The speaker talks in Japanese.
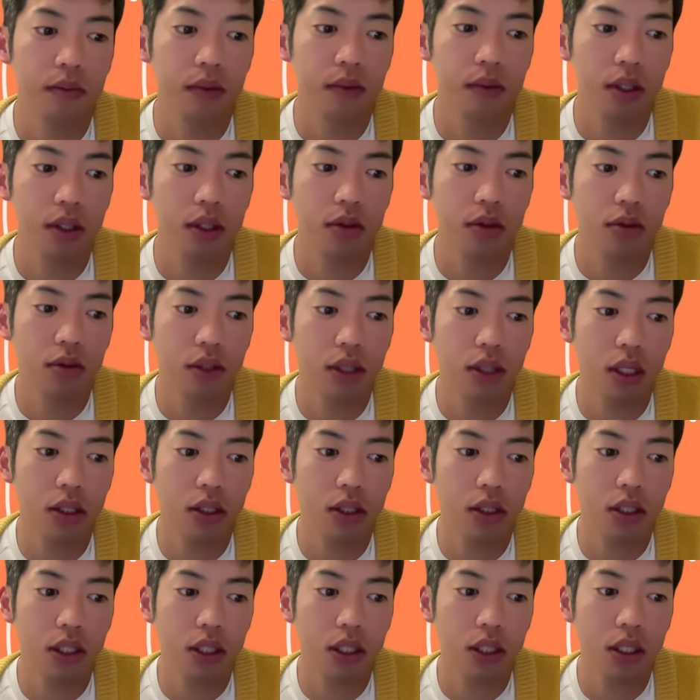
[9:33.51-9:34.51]
で、その政
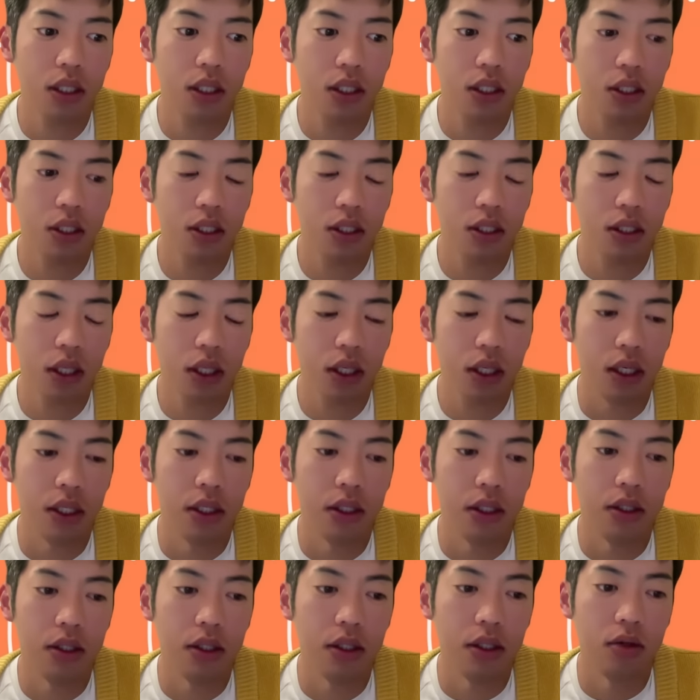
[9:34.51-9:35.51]
治倫理審査
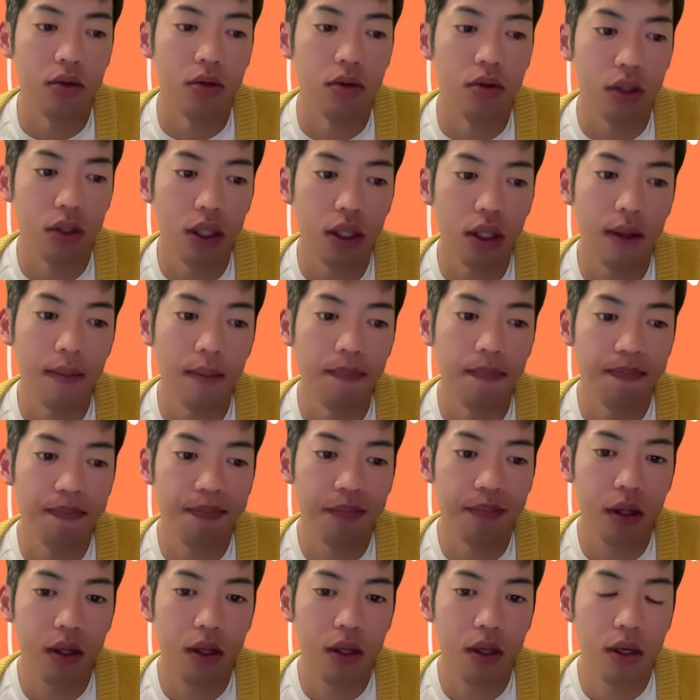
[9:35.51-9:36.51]
会っていうのに、
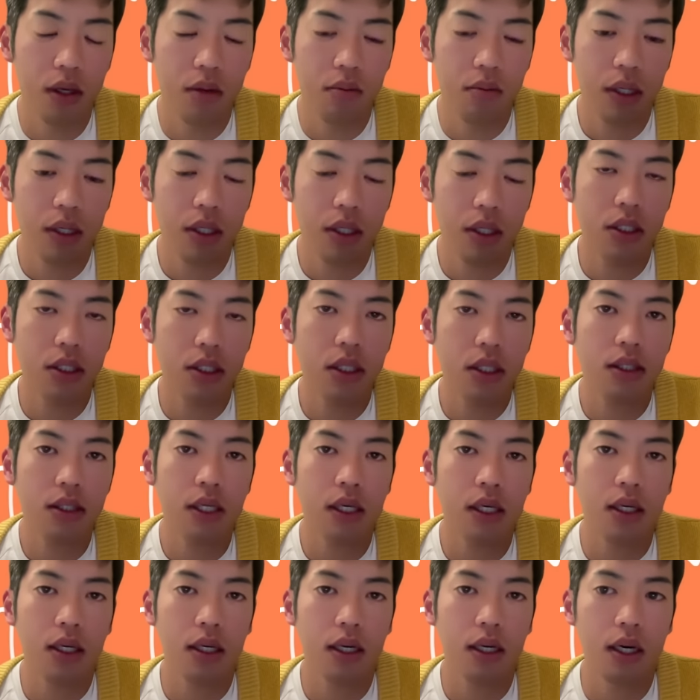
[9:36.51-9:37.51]
まあ、岸田
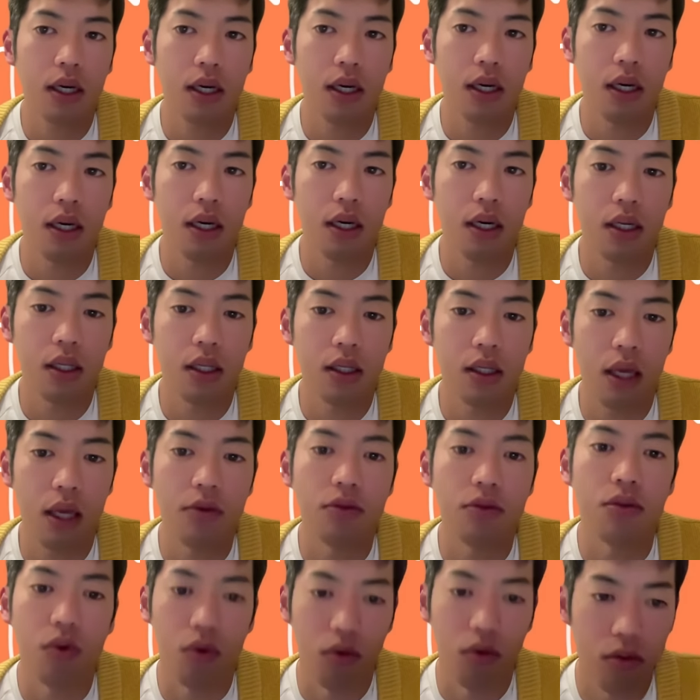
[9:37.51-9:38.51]
さんが出
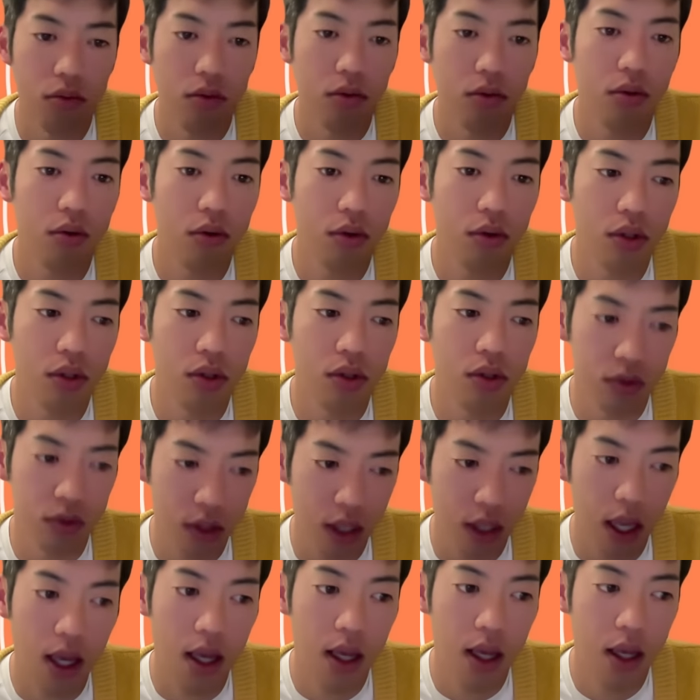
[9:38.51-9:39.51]
ると言っ
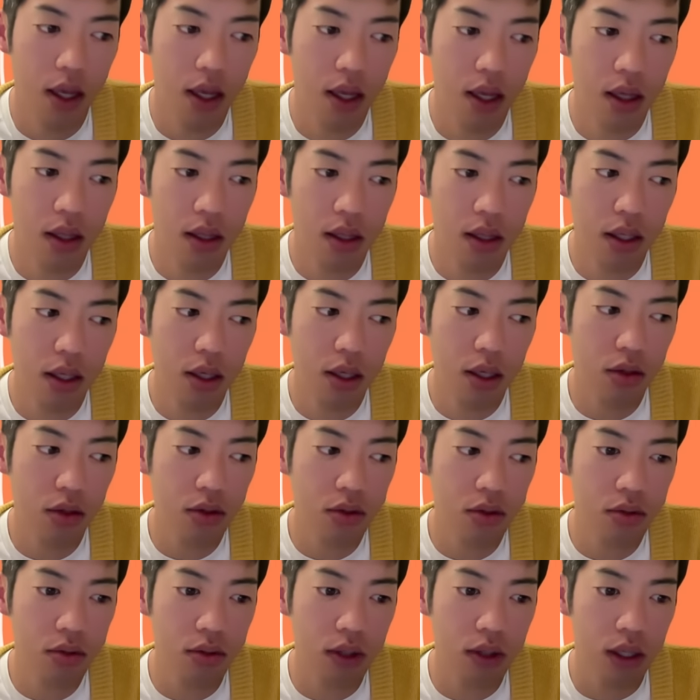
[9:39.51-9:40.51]
て、で、結
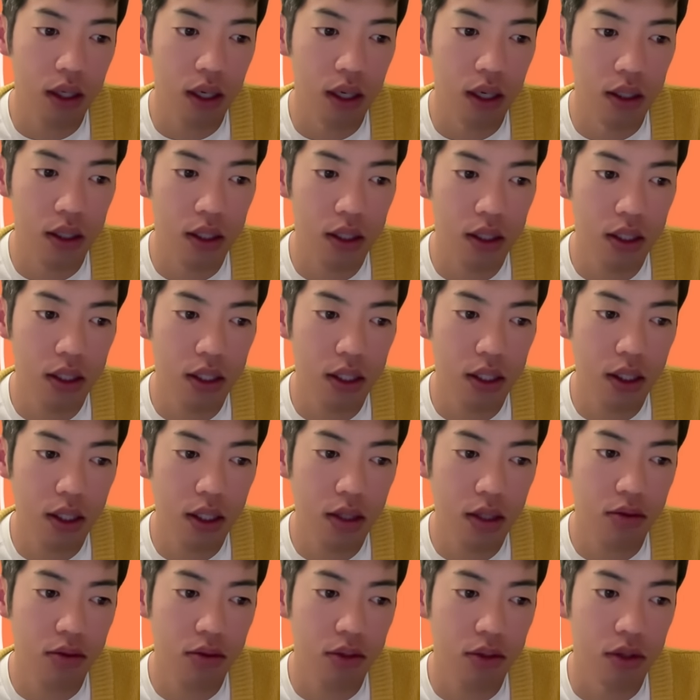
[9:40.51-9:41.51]
局は岸田さんが
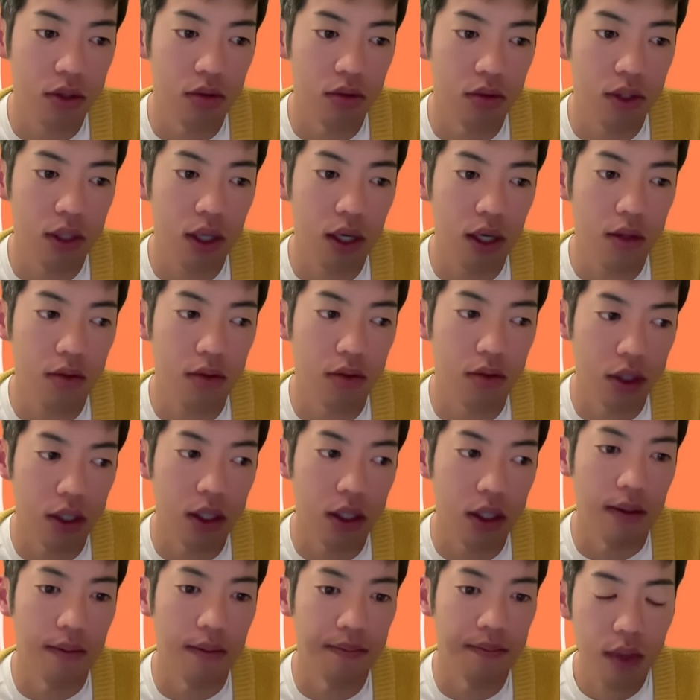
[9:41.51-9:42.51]
出るって言った後
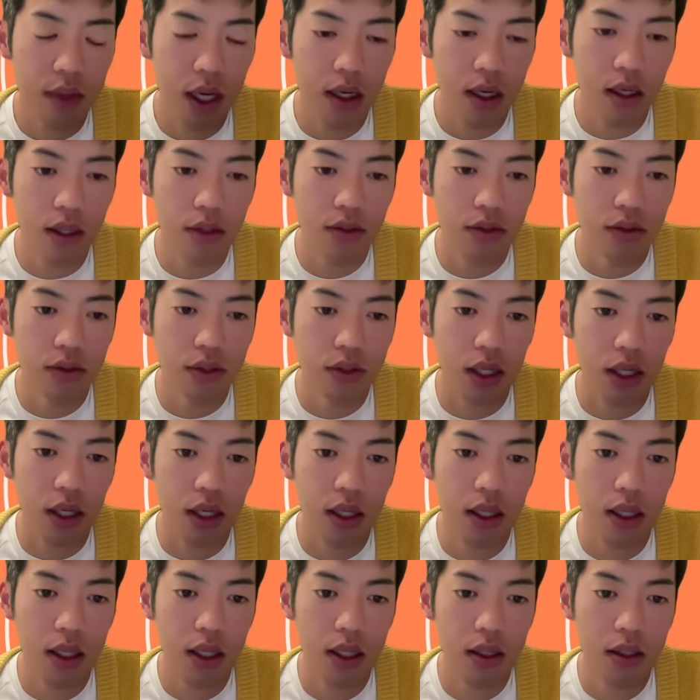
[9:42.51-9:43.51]
に、なんかその
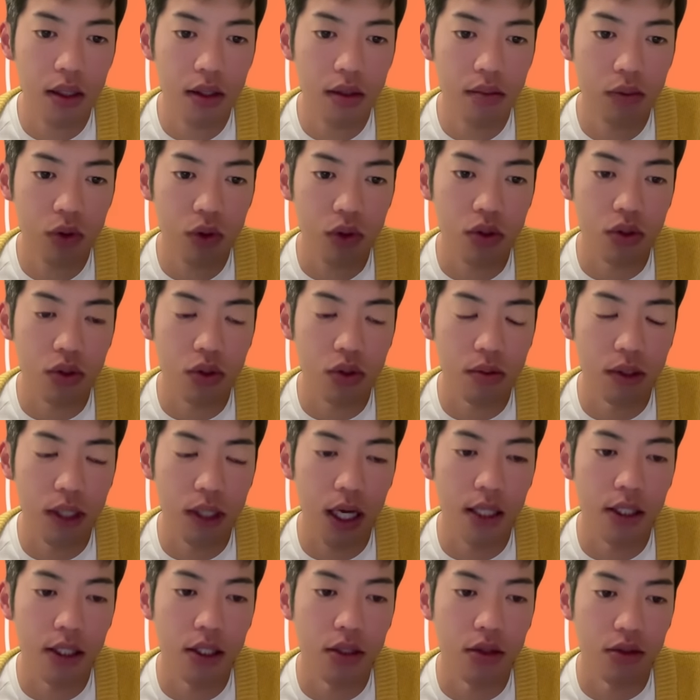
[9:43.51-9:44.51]
武田元総務
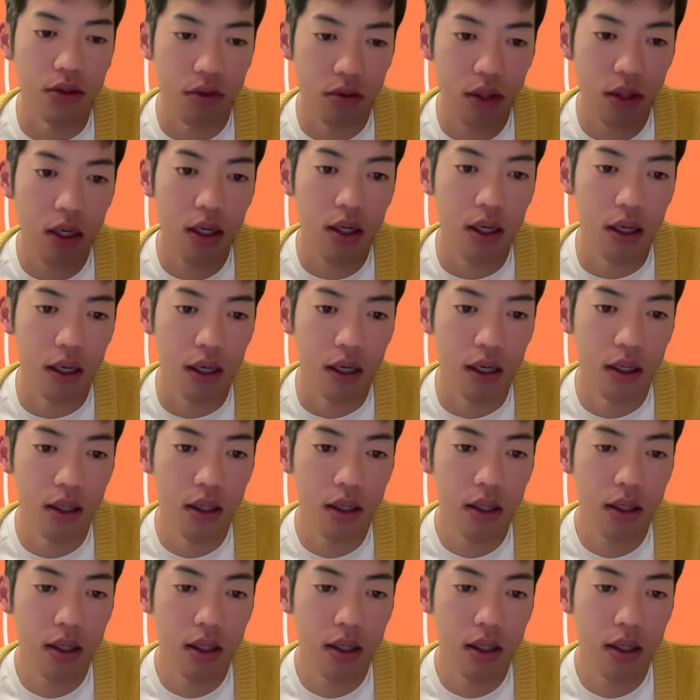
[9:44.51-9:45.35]
大臣とか、